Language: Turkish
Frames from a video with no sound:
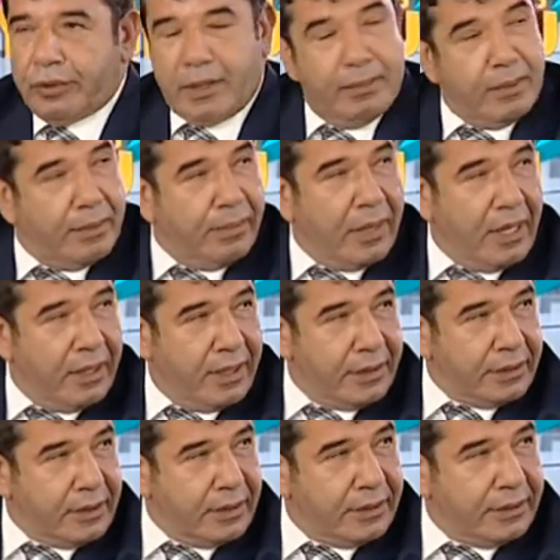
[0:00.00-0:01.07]
tabii
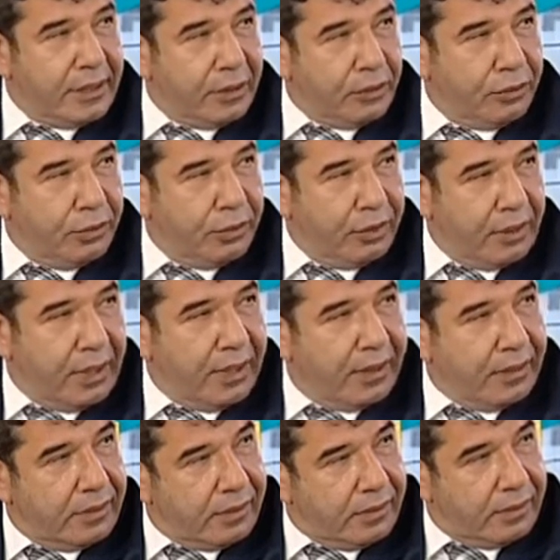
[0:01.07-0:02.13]
bankacılık sektörü de
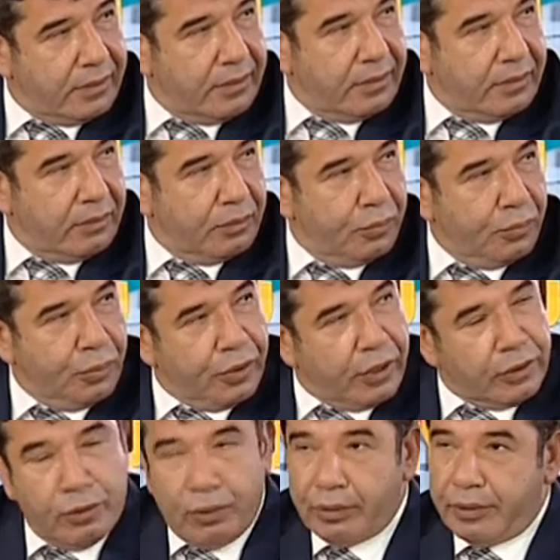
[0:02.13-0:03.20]

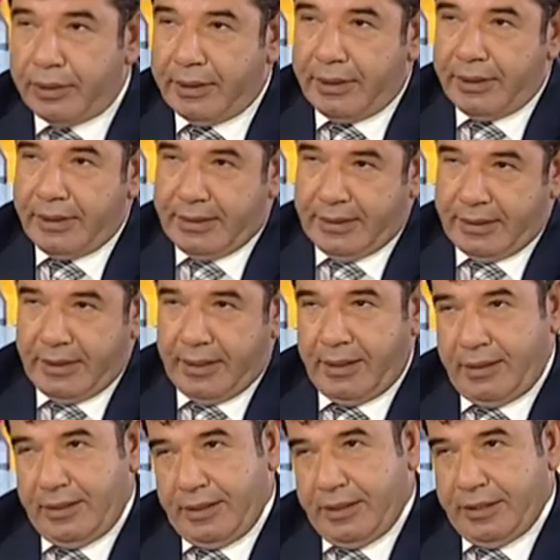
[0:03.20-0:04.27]
buna doğru itti
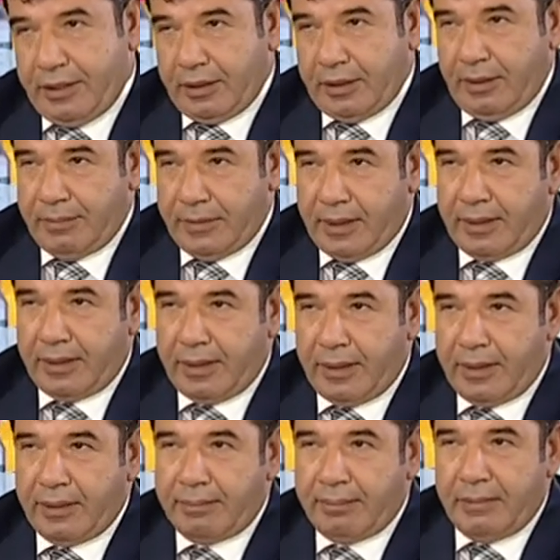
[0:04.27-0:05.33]
iş adamlarını.
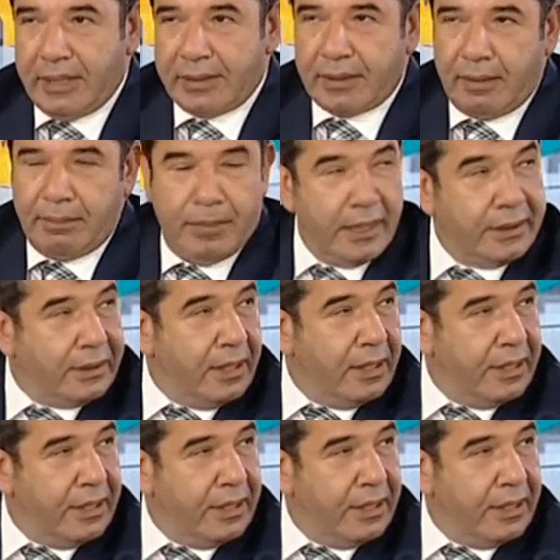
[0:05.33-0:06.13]
Mesela Bazel